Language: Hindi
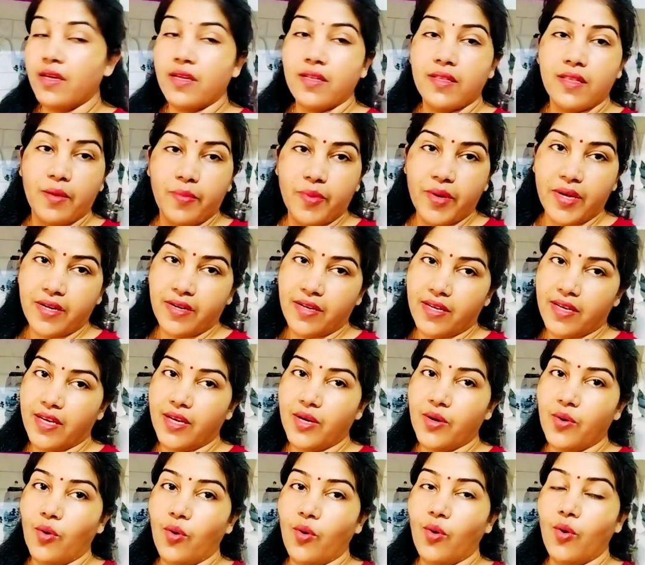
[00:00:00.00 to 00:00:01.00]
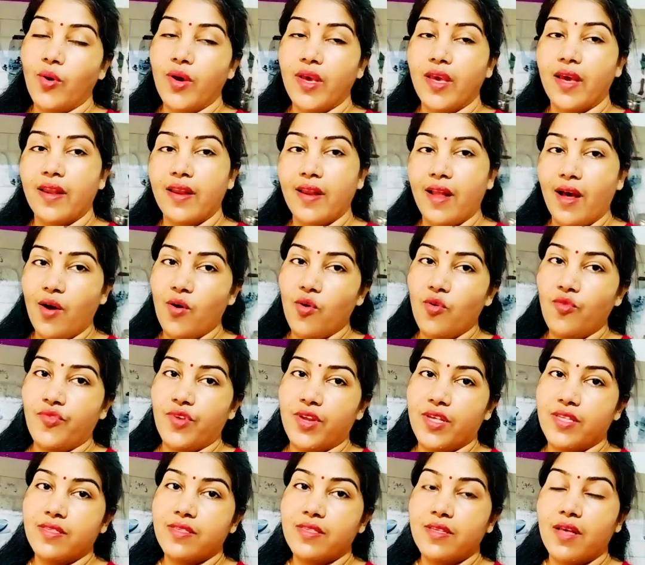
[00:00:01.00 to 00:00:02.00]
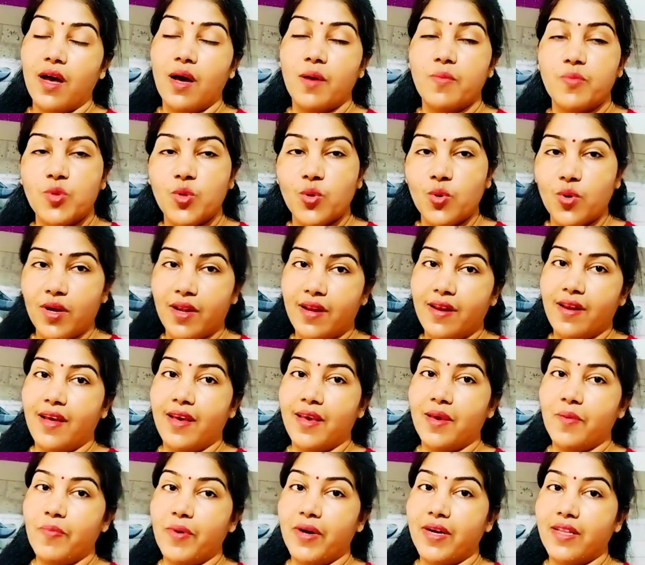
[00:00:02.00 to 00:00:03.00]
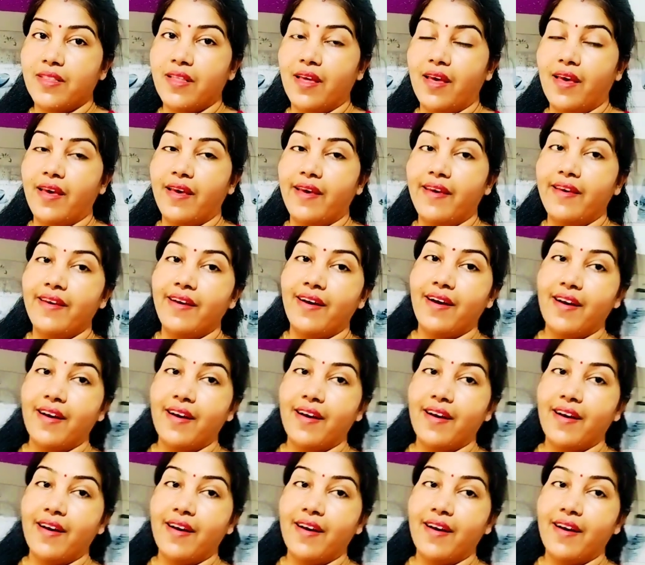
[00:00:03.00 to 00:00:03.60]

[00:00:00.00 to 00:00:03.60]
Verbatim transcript: तबीयत ठीक हो या ना हो फ्रेंड्स काम तो करना ही पड़ता है